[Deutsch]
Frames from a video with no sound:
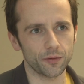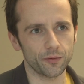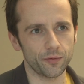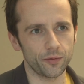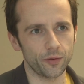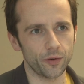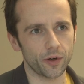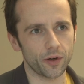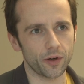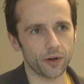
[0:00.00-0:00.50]

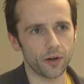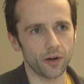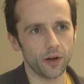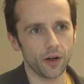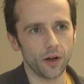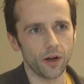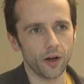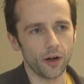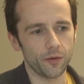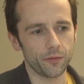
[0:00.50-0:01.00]
für
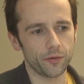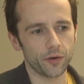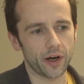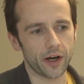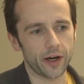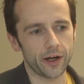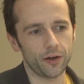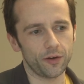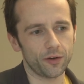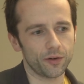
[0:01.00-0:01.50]
für
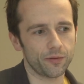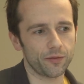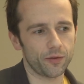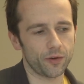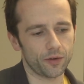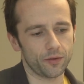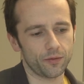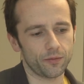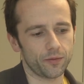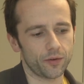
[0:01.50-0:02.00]
Heilung
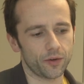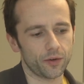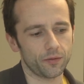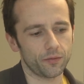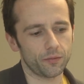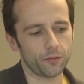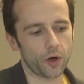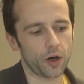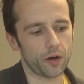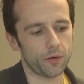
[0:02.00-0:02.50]
von,
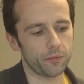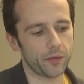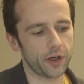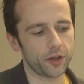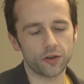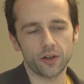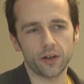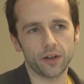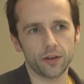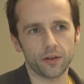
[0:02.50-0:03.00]
von äh,
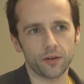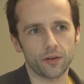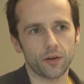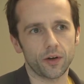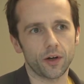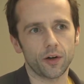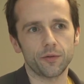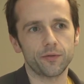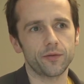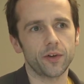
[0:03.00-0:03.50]
menschlichen
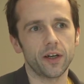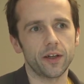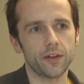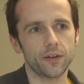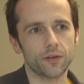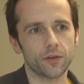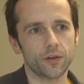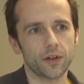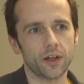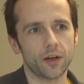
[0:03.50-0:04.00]
äh,
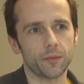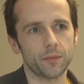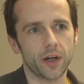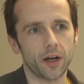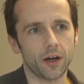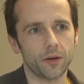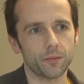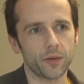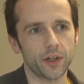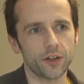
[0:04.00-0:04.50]
Verletzungen am,
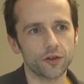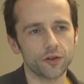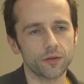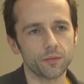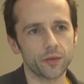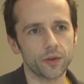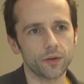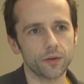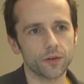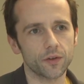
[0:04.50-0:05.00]
am, Menschen
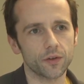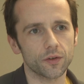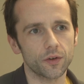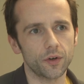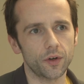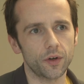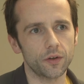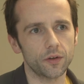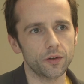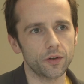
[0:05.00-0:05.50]
benutzen
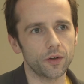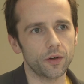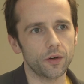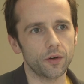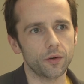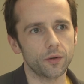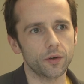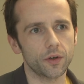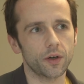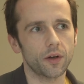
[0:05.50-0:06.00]
könnte
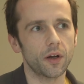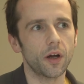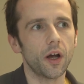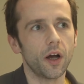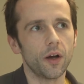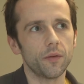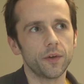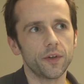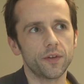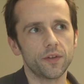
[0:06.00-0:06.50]
oder
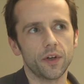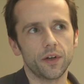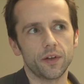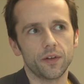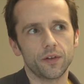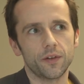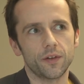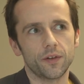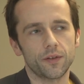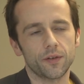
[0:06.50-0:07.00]
wie sehr
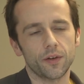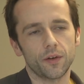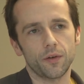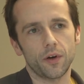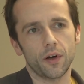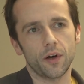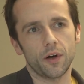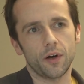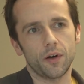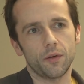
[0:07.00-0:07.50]
ist es,
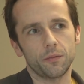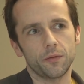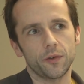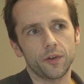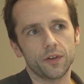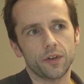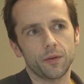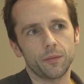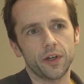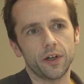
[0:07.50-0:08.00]
äh,
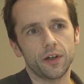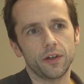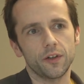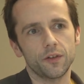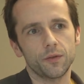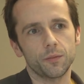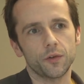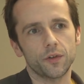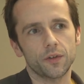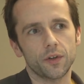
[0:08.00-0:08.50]
dieser
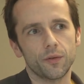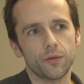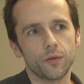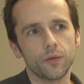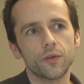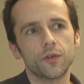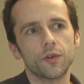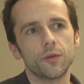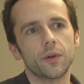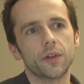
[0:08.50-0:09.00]
Mechanismus auf
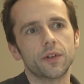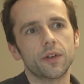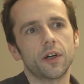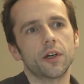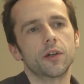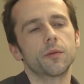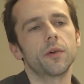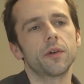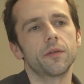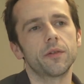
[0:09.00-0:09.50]
uns
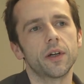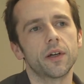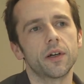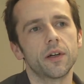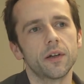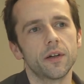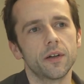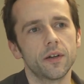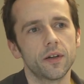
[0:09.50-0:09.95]
übertragbar wäre.